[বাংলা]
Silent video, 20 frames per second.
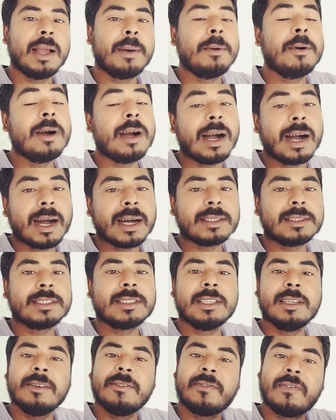এবং
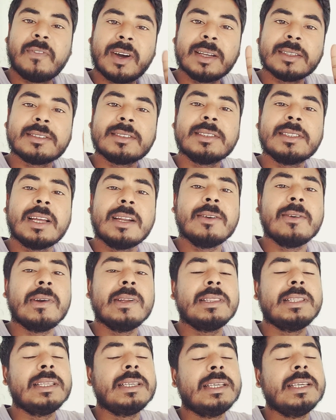আজকে ফার্স্ট
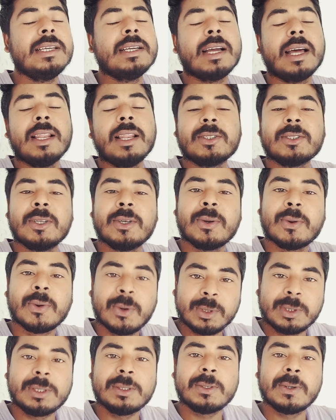জানুয়ারিতে কি কালেকশন
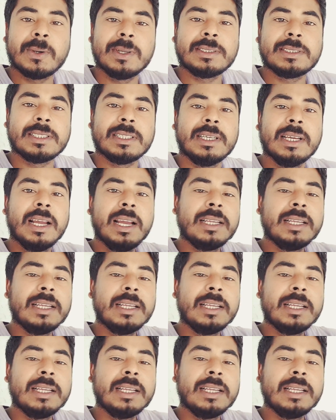করতে চলেছে